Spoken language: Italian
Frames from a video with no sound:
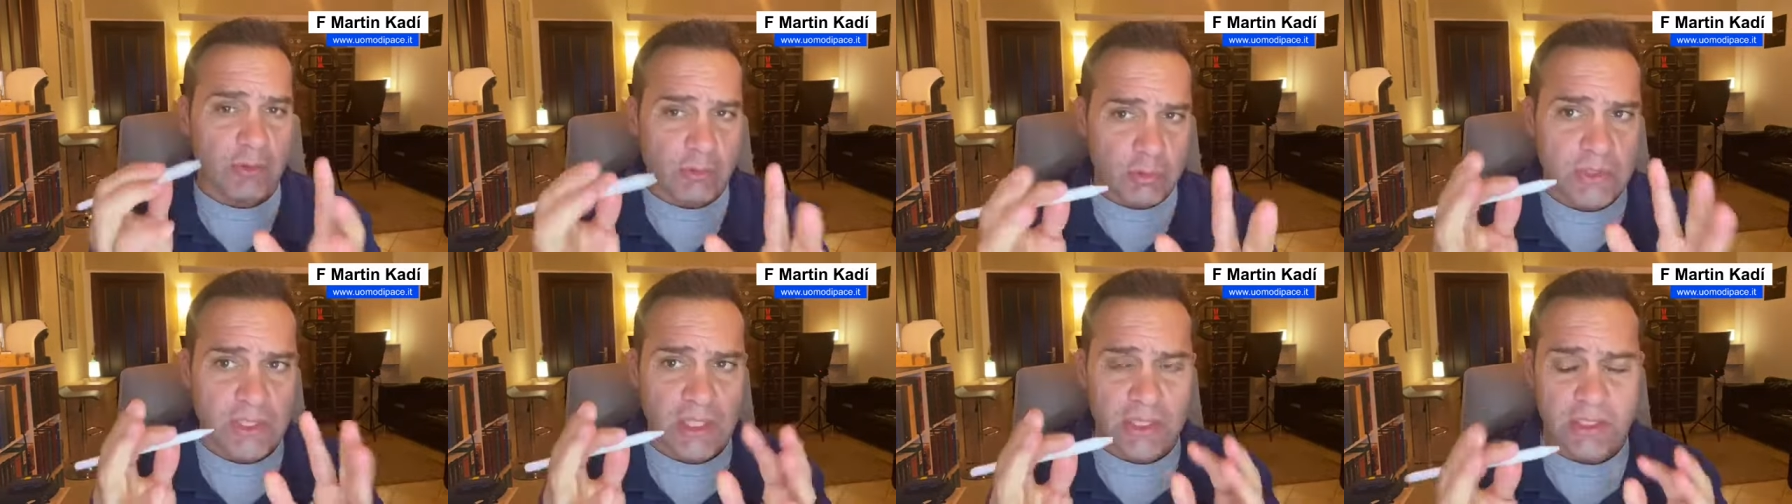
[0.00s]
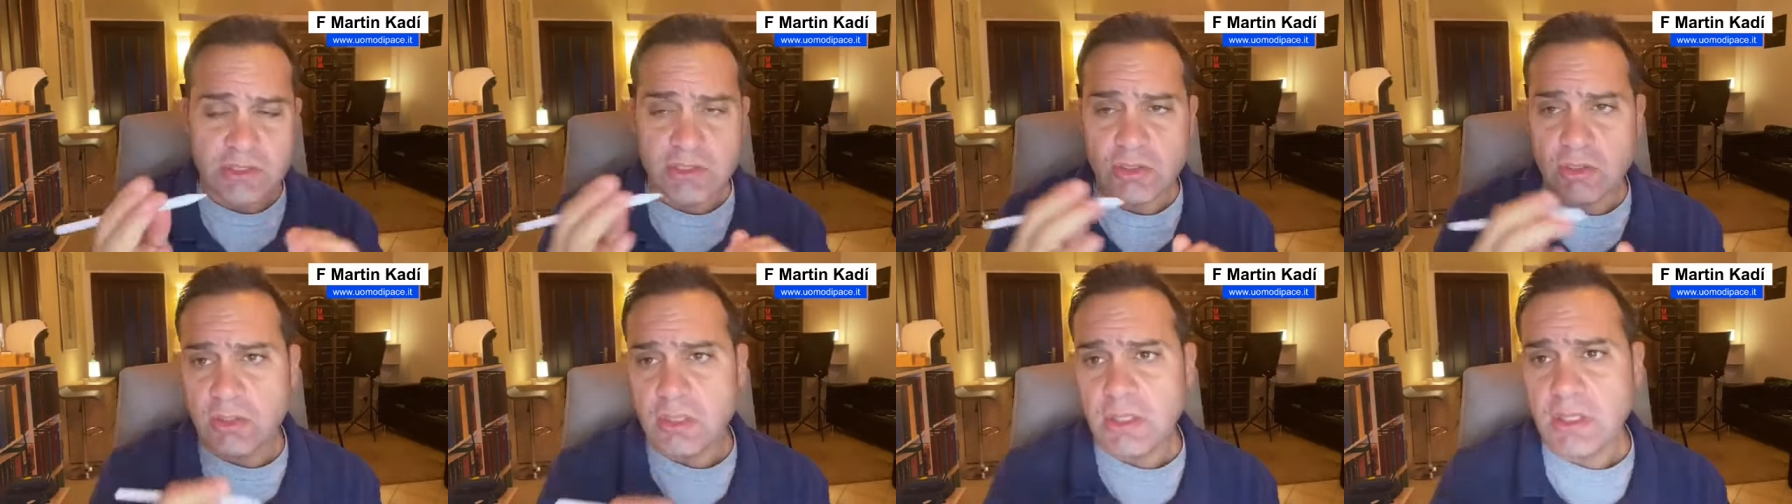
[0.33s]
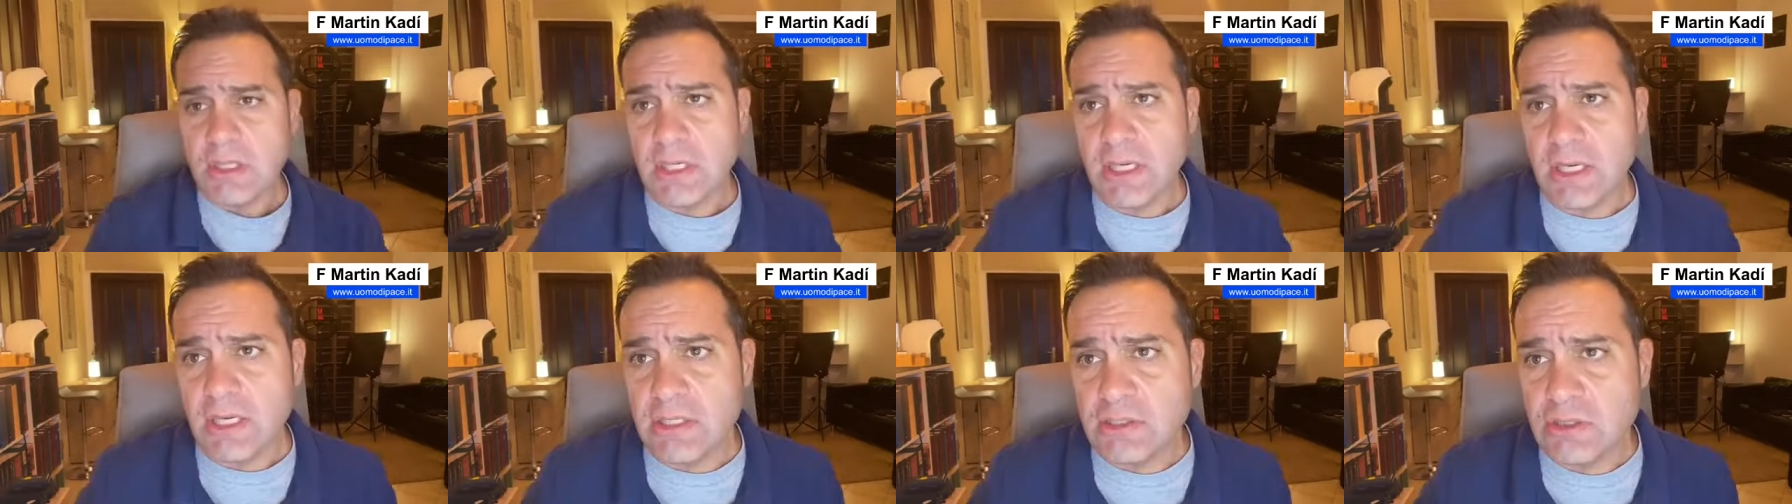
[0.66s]
questa lezione
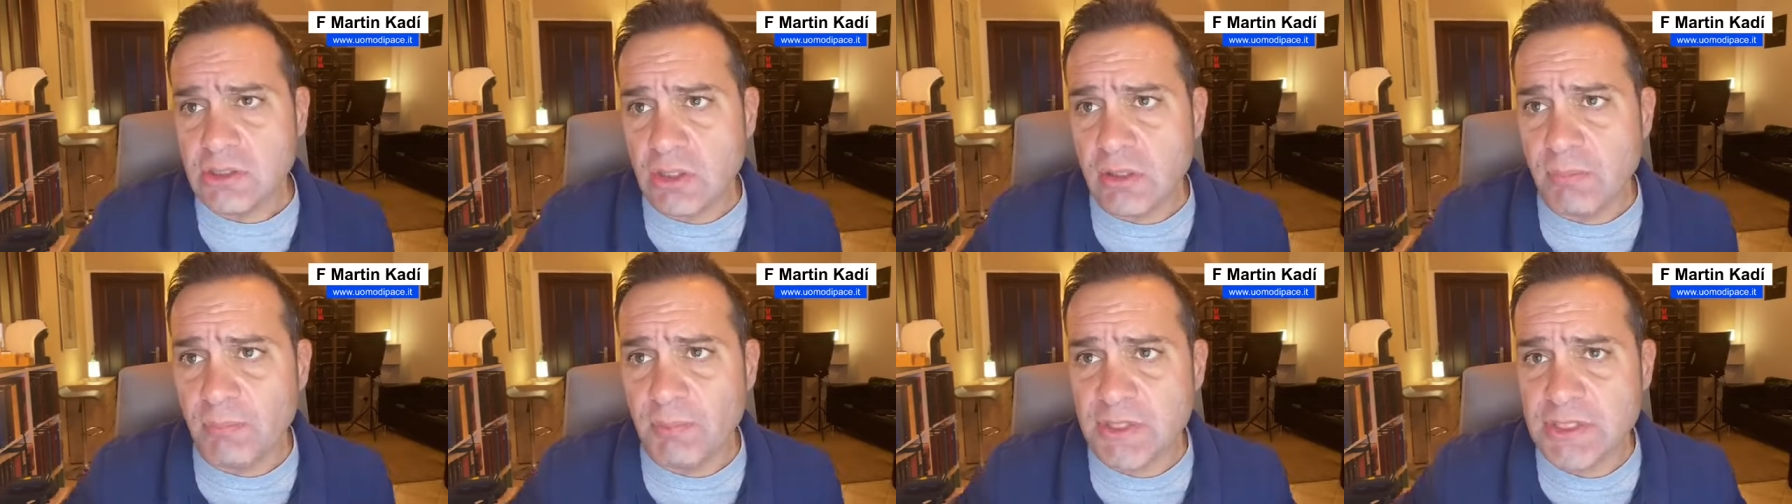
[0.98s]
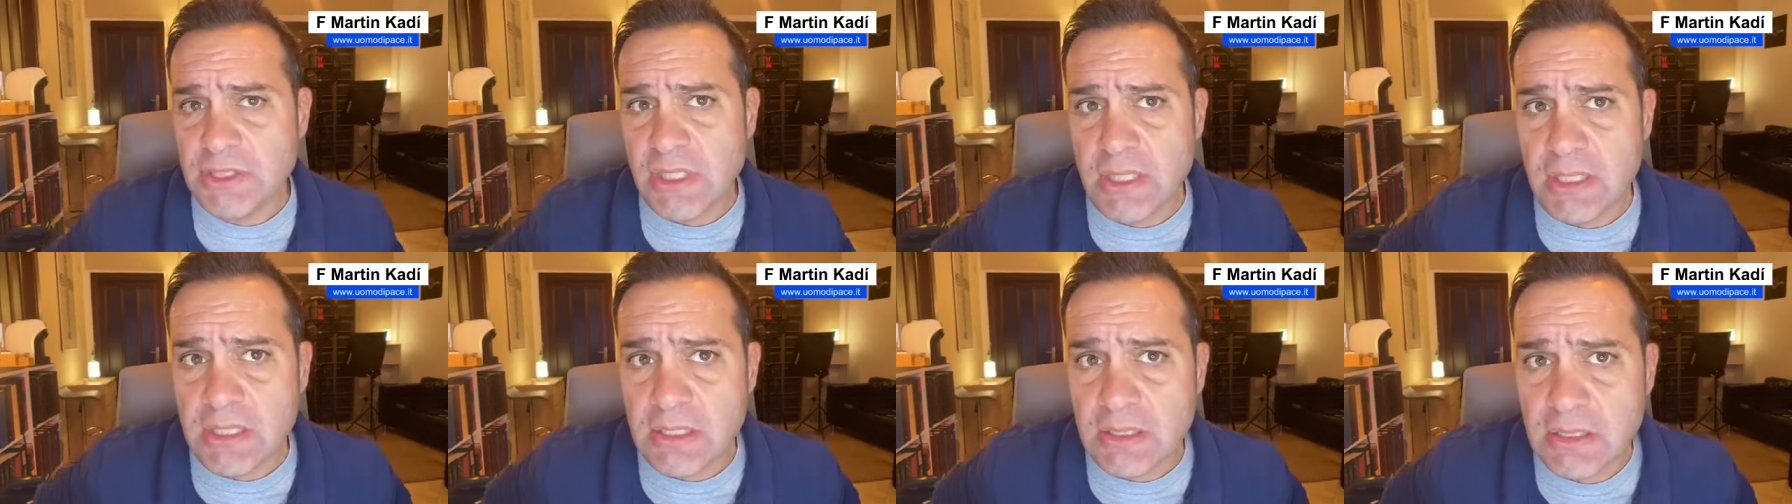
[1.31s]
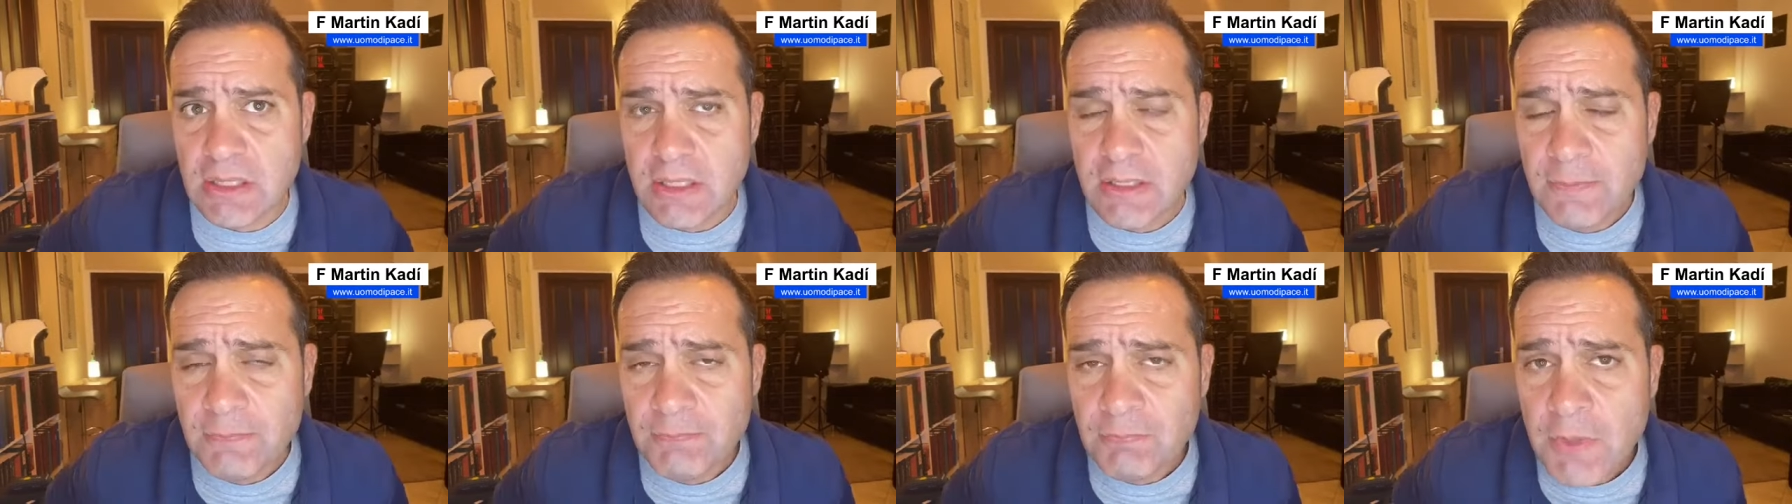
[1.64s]
della lezione
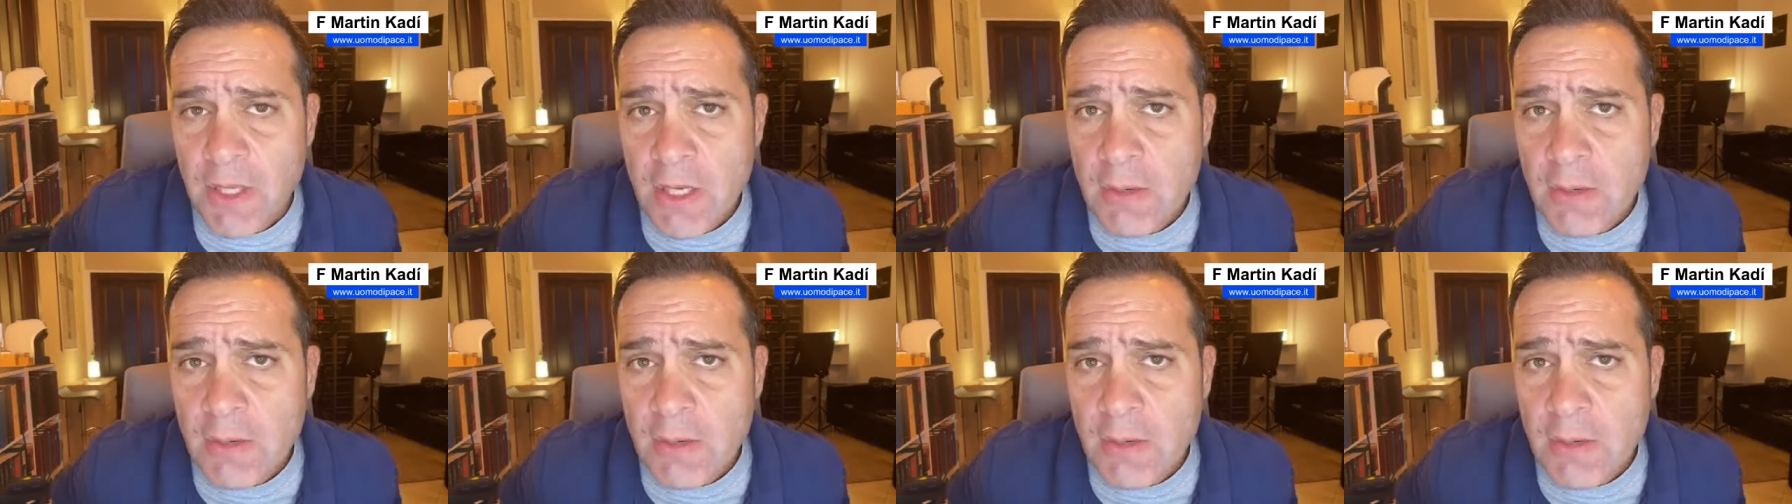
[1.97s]
precedente